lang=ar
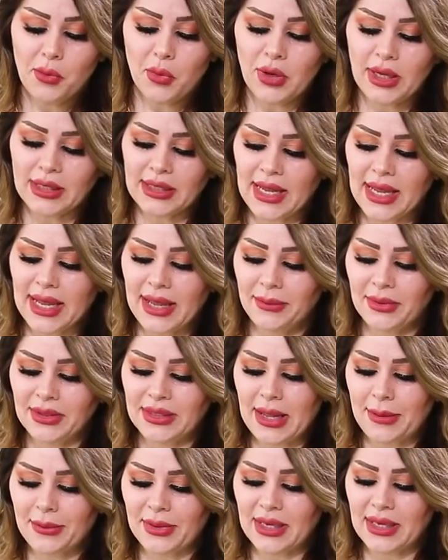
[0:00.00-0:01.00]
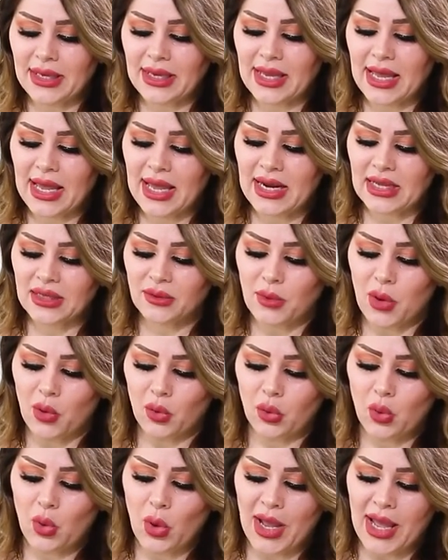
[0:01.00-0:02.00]
ملطخة بدمه كانت
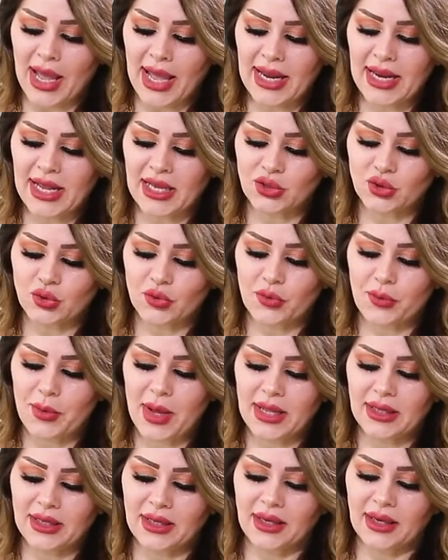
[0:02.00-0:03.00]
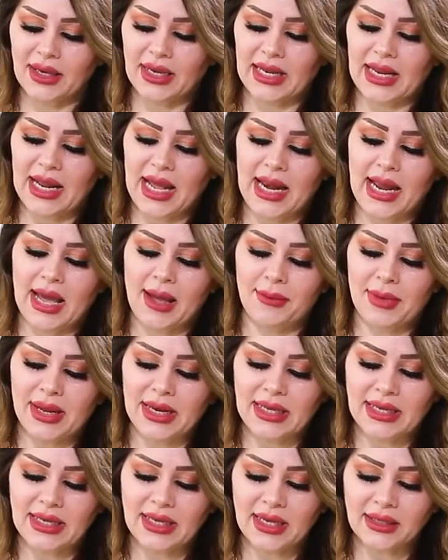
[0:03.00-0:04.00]
موضوعة على جثمانه خلال
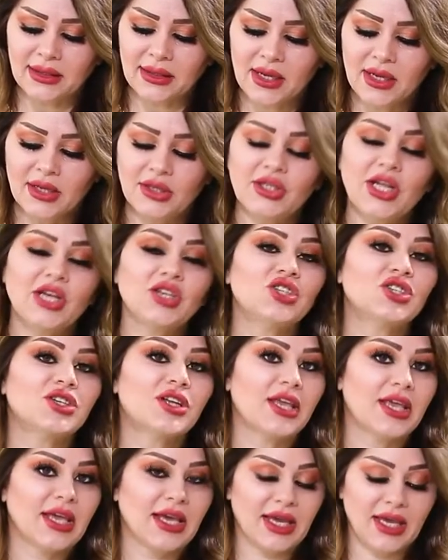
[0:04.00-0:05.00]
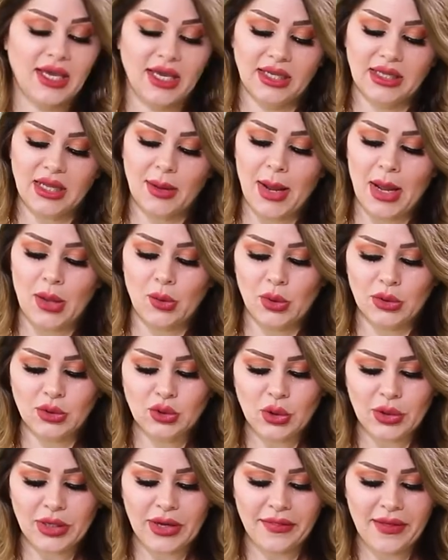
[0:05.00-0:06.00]
عملية تشريحه طبعا
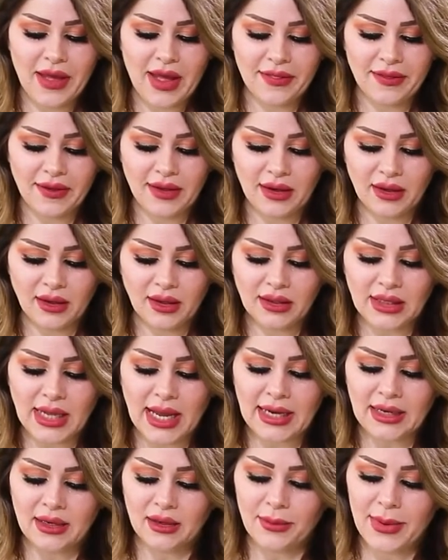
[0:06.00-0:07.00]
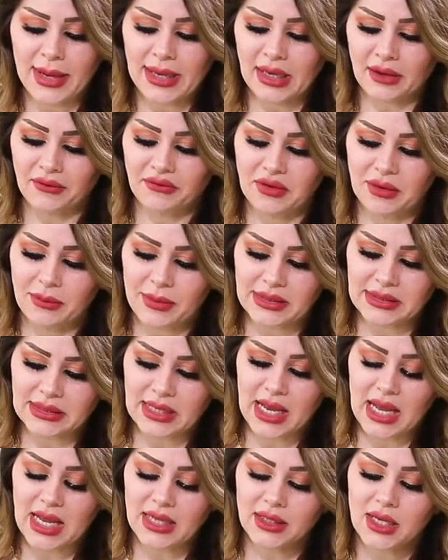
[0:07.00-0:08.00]
وتعرض هذه القطعة للبيع في
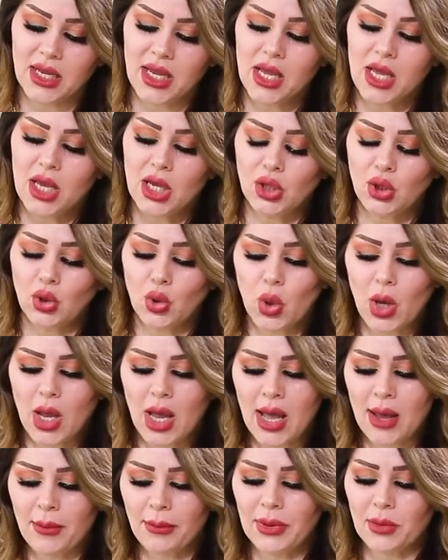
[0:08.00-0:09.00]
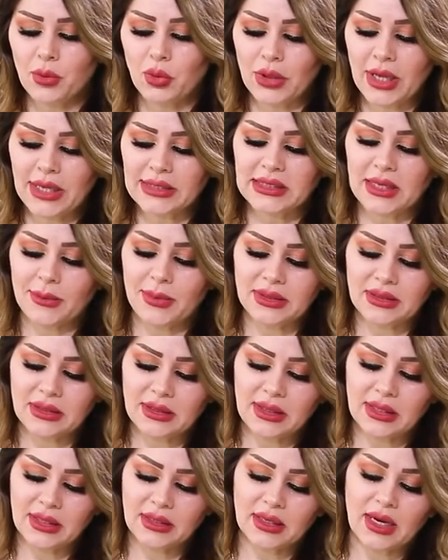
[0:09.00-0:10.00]
مزاد يقام بمناسبة
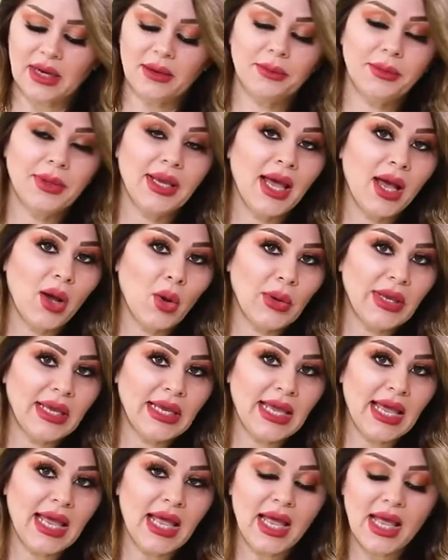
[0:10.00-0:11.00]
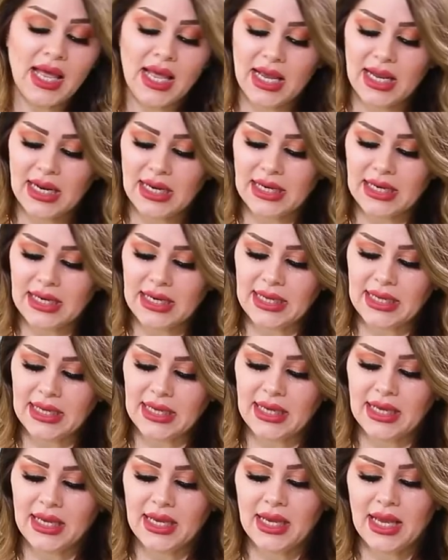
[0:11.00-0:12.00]
الذكرى المئوية
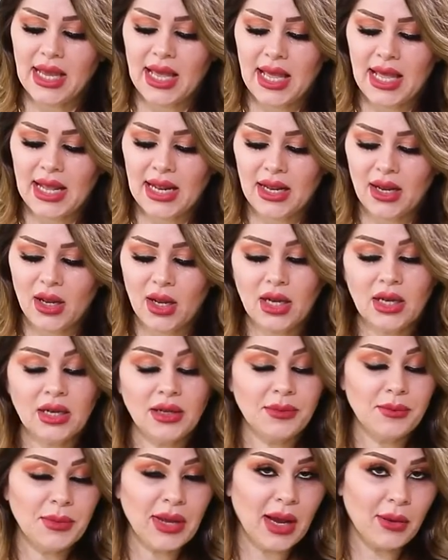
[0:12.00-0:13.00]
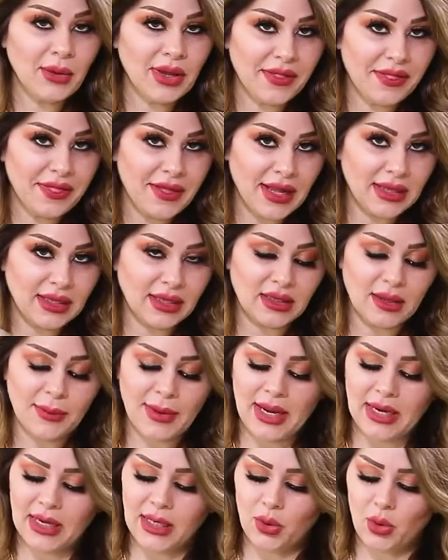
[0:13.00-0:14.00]
للمئوية الثانية
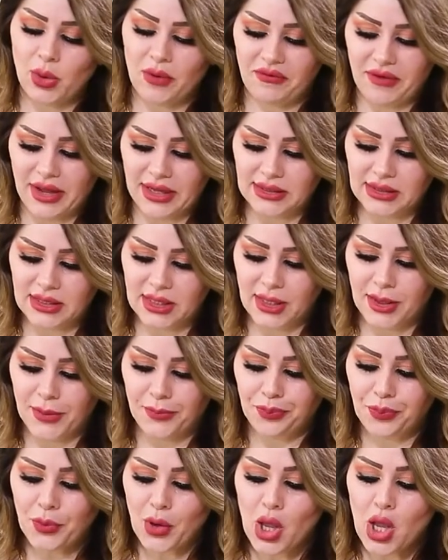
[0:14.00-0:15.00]
طبعا لوفاته